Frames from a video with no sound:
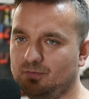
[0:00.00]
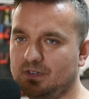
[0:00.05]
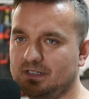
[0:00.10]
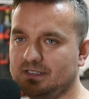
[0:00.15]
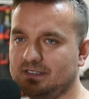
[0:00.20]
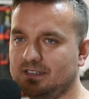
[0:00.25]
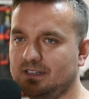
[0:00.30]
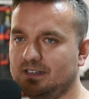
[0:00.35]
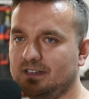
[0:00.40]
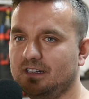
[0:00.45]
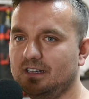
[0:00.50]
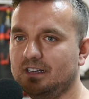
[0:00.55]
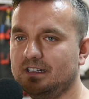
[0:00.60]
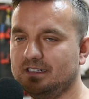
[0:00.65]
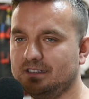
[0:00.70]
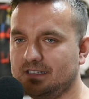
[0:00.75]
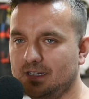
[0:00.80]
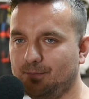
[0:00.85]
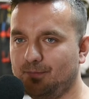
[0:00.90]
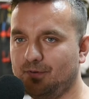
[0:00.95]
Miasta.
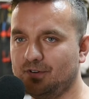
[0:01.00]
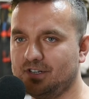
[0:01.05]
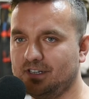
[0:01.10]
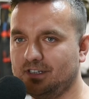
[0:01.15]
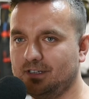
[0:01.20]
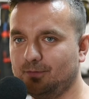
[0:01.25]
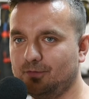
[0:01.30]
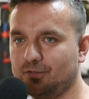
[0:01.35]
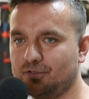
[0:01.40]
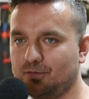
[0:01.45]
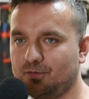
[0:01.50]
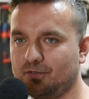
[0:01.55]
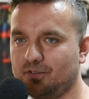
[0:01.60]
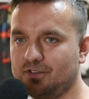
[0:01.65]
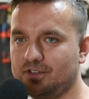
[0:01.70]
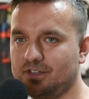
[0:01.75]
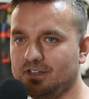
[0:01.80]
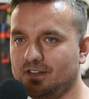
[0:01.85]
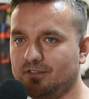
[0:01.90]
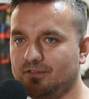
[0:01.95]
Sam posiadam dużą
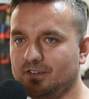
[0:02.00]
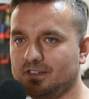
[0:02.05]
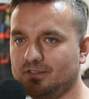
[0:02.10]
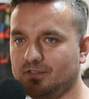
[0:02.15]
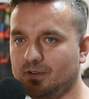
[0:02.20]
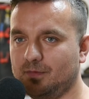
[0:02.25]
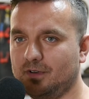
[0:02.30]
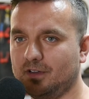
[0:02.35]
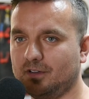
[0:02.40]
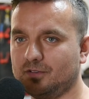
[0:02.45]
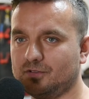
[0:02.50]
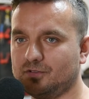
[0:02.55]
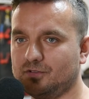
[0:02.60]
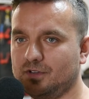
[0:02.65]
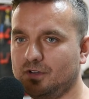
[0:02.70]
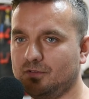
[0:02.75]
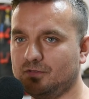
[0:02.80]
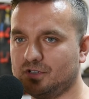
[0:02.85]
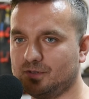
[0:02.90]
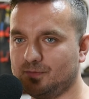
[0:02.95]
rodzinę, więc wiem ile
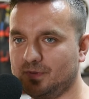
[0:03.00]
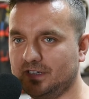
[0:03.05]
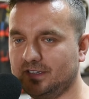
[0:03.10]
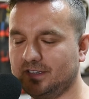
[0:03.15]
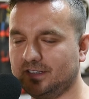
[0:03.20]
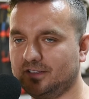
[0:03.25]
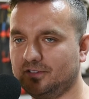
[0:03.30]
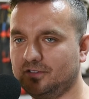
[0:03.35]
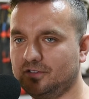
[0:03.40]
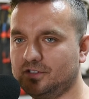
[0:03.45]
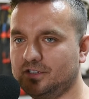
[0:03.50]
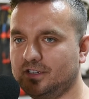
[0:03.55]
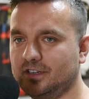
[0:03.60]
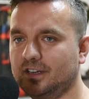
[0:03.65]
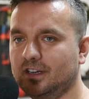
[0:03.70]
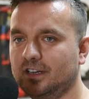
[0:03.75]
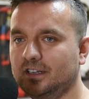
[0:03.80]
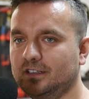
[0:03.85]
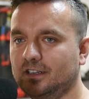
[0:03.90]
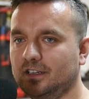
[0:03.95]
kosztuje utrzymanie takiej rodziny,
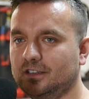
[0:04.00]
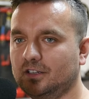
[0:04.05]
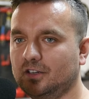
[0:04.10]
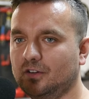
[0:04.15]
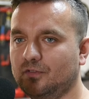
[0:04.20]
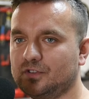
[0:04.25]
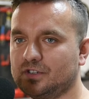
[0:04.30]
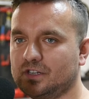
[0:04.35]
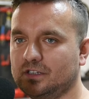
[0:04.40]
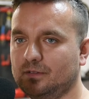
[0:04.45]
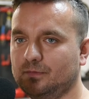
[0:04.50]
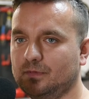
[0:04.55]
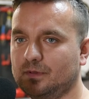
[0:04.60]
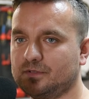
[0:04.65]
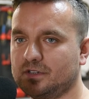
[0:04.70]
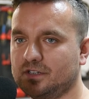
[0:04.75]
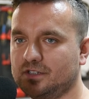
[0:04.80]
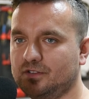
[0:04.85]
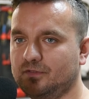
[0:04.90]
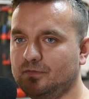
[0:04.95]
dlatego wyszedłem
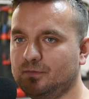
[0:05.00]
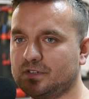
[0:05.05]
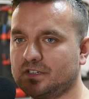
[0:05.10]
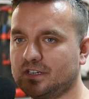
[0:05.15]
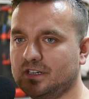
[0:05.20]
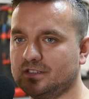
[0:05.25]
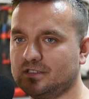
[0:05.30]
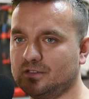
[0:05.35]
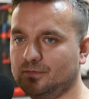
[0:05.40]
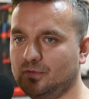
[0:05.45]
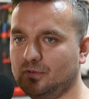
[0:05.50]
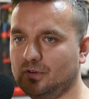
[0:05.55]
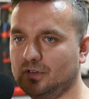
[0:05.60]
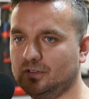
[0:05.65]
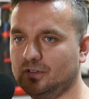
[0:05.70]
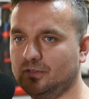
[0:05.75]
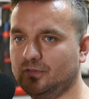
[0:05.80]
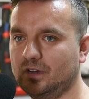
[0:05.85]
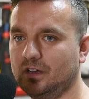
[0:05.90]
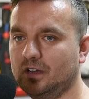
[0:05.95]
naprzeciw mieszkańcom
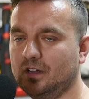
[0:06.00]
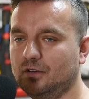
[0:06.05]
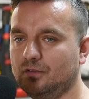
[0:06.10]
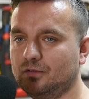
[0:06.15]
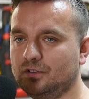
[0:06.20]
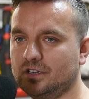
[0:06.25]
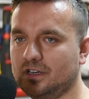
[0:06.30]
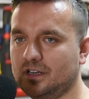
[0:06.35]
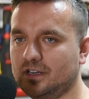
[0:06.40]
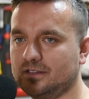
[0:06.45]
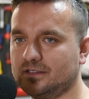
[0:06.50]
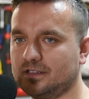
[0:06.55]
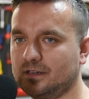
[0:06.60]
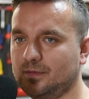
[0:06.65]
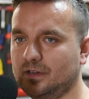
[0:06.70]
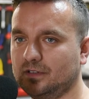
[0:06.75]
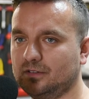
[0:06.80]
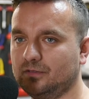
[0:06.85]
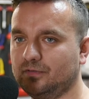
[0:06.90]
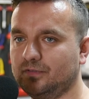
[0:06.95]
Bełchatowa, udzielając
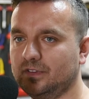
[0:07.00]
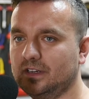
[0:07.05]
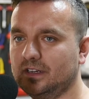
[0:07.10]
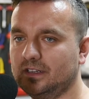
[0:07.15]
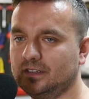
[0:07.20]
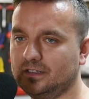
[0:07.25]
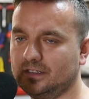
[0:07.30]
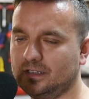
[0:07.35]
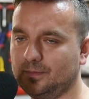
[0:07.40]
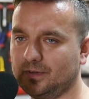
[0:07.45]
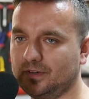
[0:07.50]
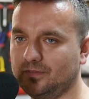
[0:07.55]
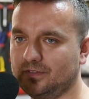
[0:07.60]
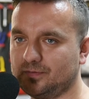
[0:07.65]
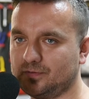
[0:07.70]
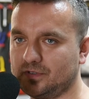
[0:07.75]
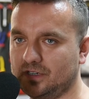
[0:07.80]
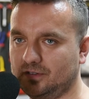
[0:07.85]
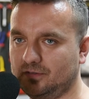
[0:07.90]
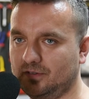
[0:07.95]
rabatów na naprawy
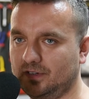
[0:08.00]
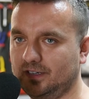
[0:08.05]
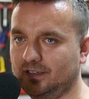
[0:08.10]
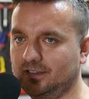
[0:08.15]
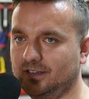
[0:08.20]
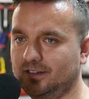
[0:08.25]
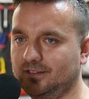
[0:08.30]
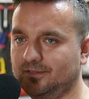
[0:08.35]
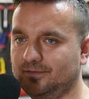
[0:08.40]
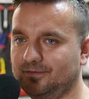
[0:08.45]
sprzętu AGD.